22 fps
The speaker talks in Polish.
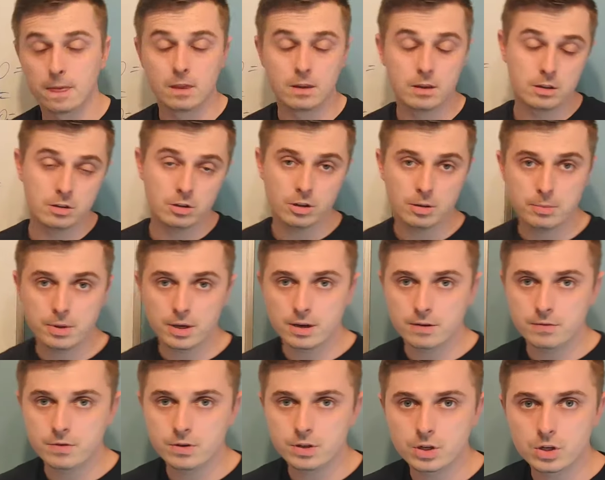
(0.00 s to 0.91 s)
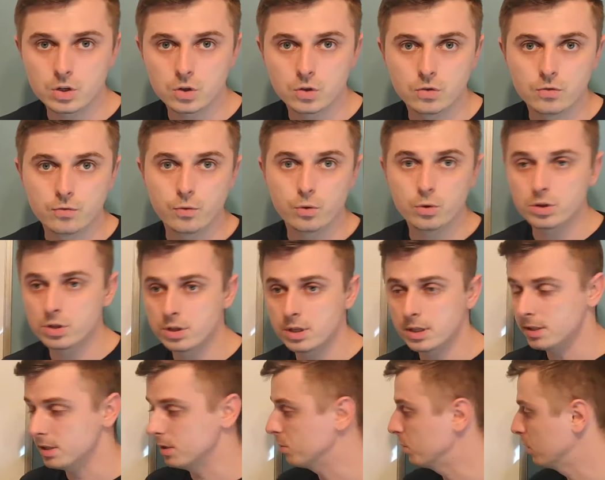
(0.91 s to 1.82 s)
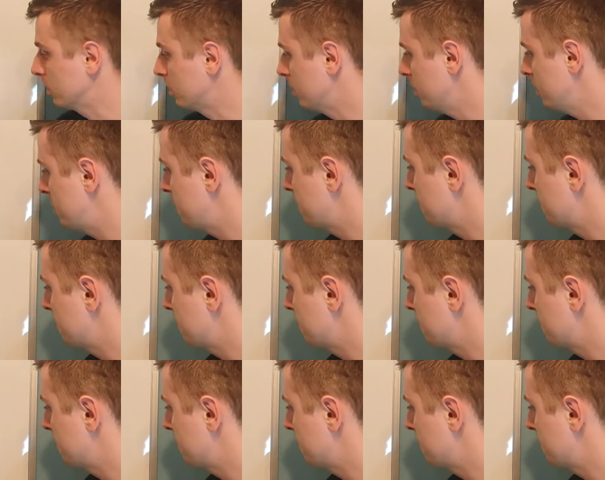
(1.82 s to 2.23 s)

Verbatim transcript: I to nam daje wynik 2000 zł.